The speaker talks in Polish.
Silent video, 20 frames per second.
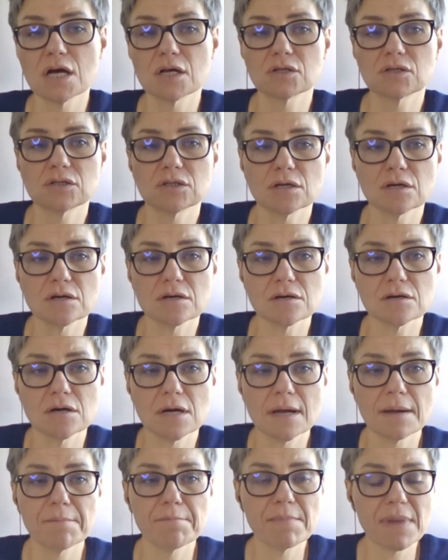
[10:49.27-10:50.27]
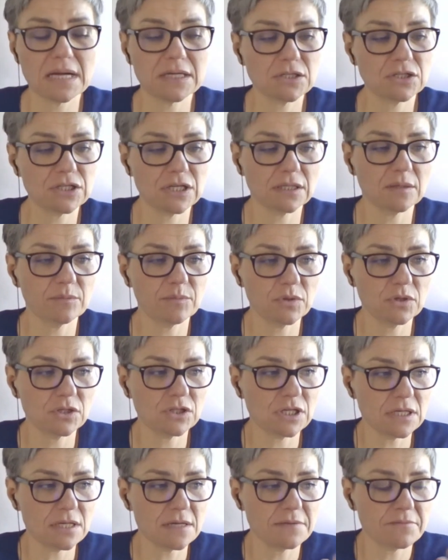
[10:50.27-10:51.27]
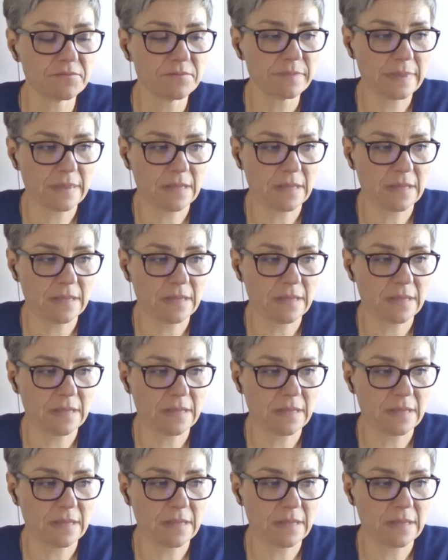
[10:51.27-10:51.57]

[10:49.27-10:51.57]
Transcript: Co ma się, no bo jeżeli